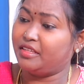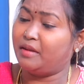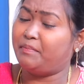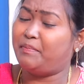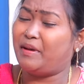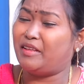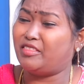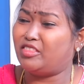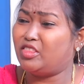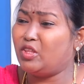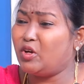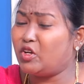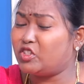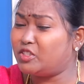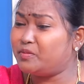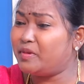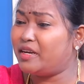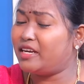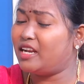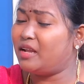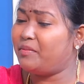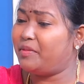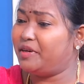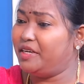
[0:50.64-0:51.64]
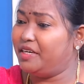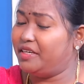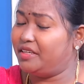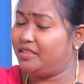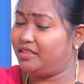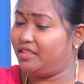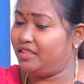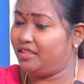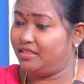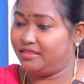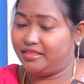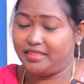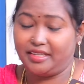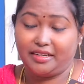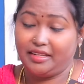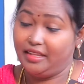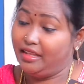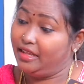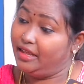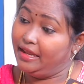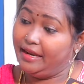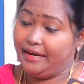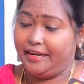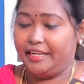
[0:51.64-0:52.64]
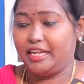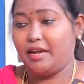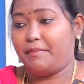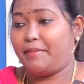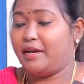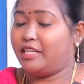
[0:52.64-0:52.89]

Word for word: ஐயா சரிங்க சரிங்க நீங்க